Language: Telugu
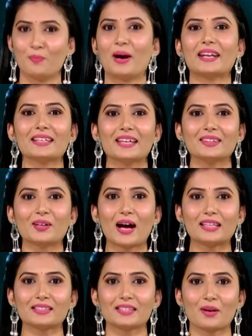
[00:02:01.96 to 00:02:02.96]
మరింకెందుకు
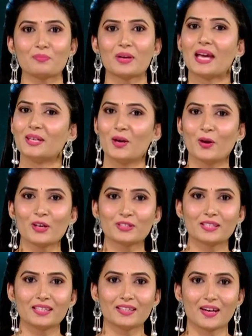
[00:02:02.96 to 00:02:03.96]
ఆలస్యం యోయో
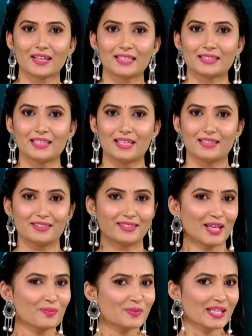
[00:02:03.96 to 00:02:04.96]
సినీ టాకీస్ ని
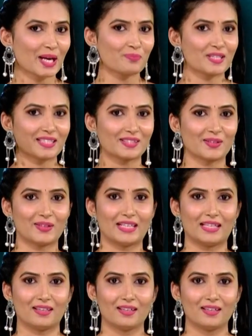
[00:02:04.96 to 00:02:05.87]
సబ్స్క్రైబ్ చేసుకోండి